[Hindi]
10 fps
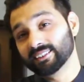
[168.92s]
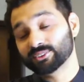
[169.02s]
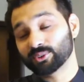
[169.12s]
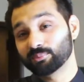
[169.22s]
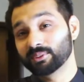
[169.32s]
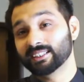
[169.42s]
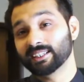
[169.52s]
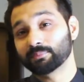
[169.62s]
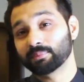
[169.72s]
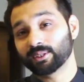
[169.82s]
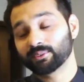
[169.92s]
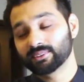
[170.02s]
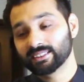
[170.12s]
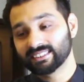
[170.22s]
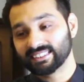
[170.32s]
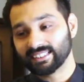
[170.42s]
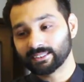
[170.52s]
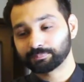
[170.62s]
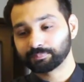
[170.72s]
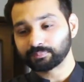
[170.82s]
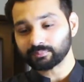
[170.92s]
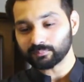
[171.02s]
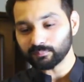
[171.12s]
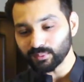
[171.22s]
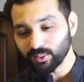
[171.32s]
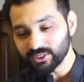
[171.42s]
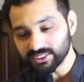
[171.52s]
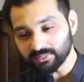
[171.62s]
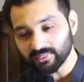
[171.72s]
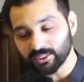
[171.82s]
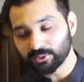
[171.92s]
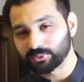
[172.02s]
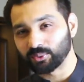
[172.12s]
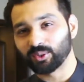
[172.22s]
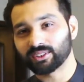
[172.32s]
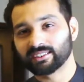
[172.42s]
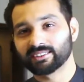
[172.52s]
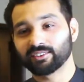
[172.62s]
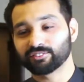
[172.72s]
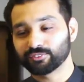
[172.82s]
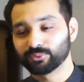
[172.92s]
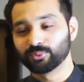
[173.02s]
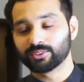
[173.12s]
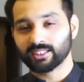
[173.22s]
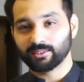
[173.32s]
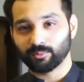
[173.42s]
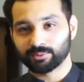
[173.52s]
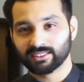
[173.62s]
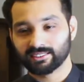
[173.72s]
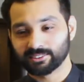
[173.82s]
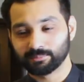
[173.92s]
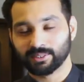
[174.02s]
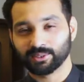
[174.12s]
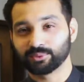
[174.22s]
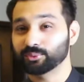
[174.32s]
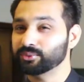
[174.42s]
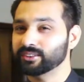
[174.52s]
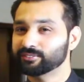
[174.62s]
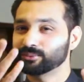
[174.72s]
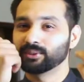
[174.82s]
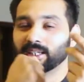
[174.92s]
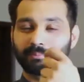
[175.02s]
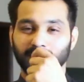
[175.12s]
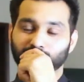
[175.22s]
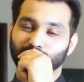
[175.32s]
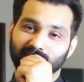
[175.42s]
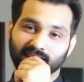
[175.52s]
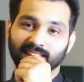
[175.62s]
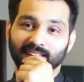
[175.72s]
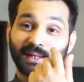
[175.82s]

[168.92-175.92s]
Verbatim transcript: स्ट्रॉबेरी केक पड़ा हुआ है ठीक है और नीचे वाला जो ड्रॉ था जहाँ फ्रूट के ऑप्शन अक्सर पड़े हुए थे उस दिन फ्रूट नहीं पड़ा हुआ था